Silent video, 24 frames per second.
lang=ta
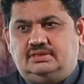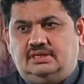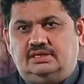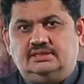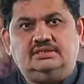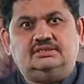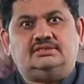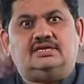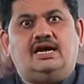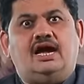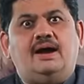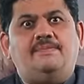
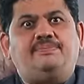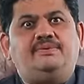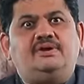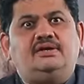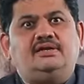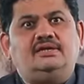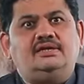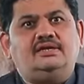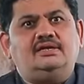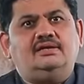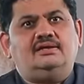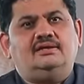செஞ்சு
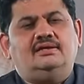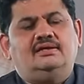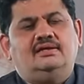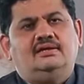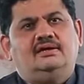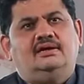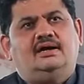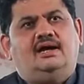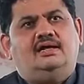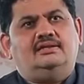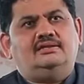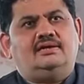சாப்பிட்டுட்டு
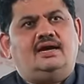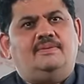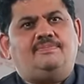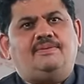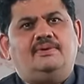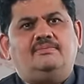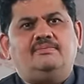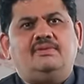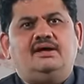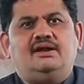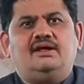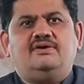
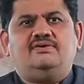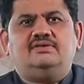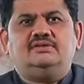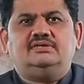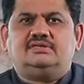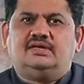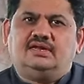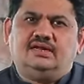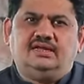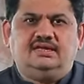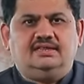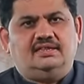அதுக்கப்புறமா நான் வந்து
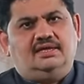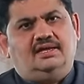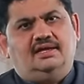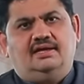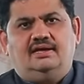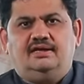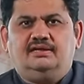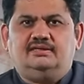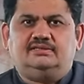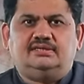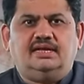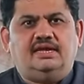சரி இதை
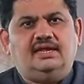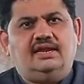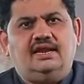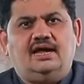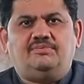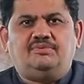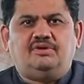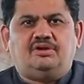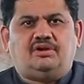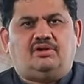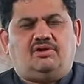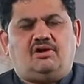செய்யலாம்
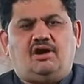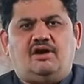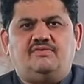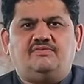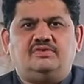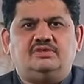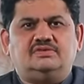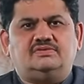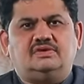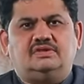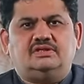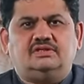அப்படின்ற
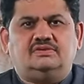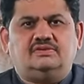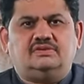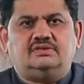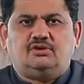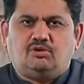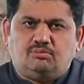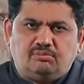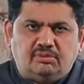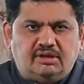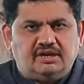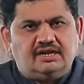கான்ஃபிடன்ஸ் வந்தது
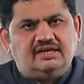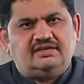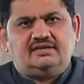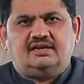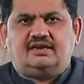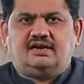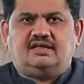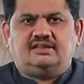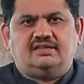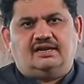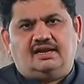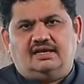வந்து ரொம்ப
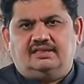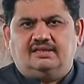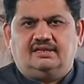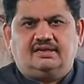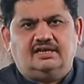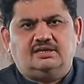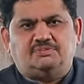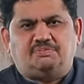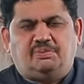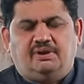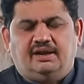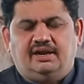ரீசெண்டாக தான் நான் இதை
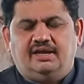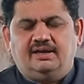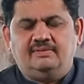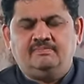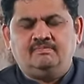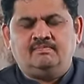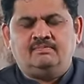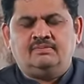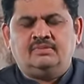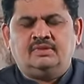டேஸ்ட் பண்ணேன்